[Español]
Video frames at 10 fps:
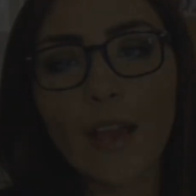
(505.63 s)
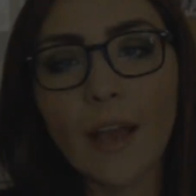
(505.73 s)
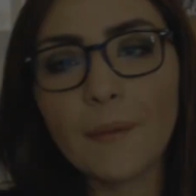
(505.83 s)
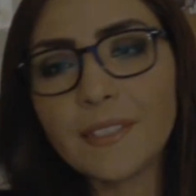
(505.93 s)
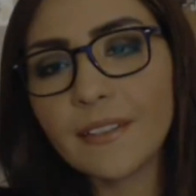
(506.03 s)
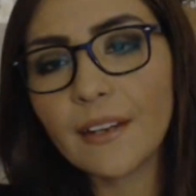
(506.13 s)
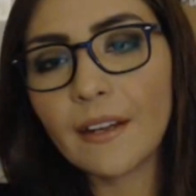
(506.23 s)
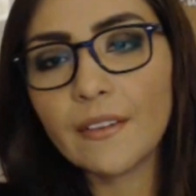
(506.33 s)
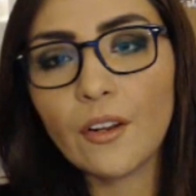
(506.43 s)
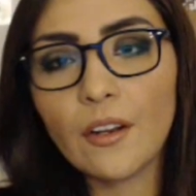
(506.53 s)
A Vicente
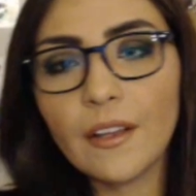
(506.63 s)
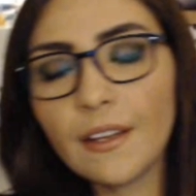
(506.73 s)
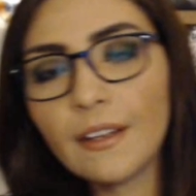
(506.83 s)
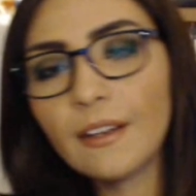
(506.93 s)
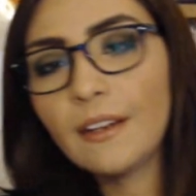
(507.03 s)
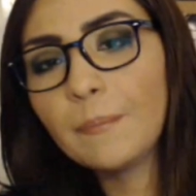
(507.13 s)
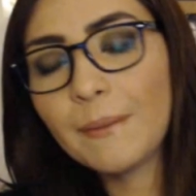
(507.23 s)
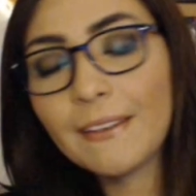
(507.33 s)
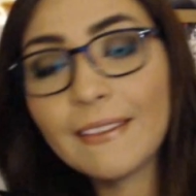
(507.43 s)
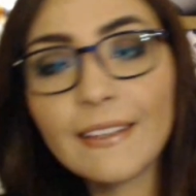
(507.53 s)
Garrido le, le
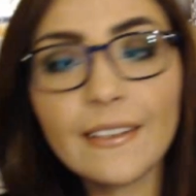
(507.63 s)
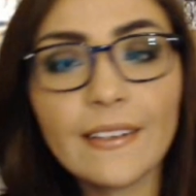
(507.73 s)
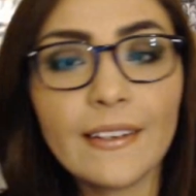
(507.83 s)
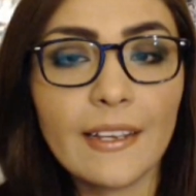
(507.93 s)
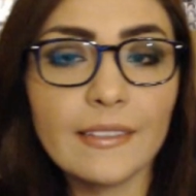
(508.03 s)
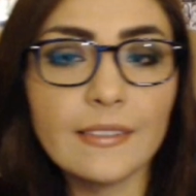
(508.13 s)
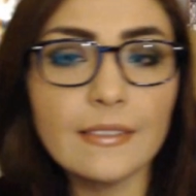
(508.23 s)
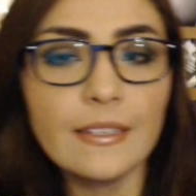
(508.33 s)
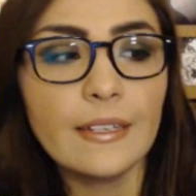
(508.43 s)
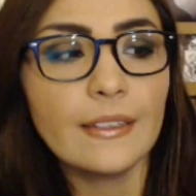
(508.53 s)
piden
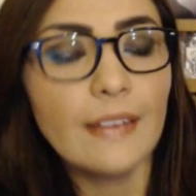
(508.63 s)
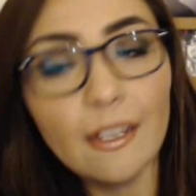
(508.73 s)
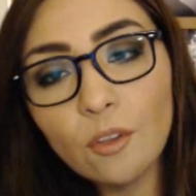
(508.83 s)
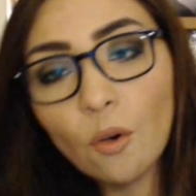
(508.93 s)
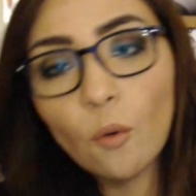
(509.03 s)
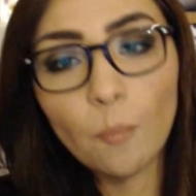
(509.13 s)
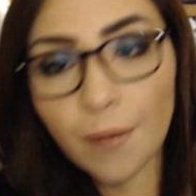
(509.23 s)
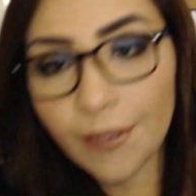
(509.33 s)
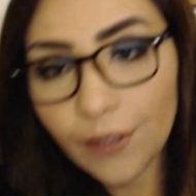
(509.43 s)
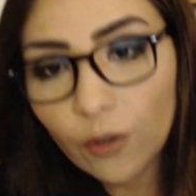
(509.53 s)
este dato, un
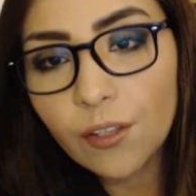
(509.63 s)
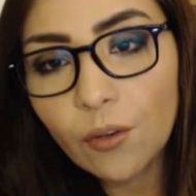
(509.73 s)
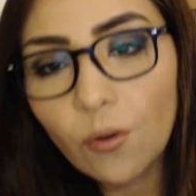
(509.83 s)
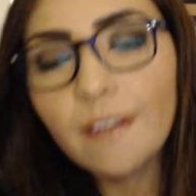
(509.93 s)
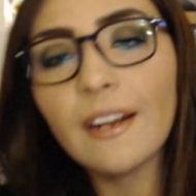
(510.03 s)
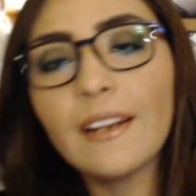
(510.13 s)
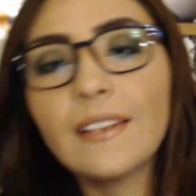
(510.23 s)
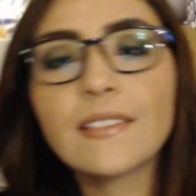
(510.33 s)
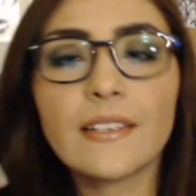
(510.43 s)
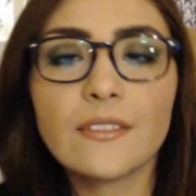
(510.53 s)
periódico, él
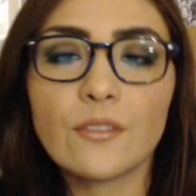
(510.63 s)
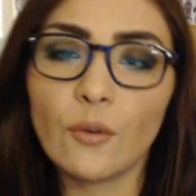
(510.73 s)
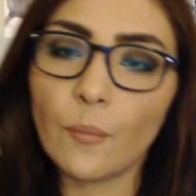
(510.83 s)
realiza esto no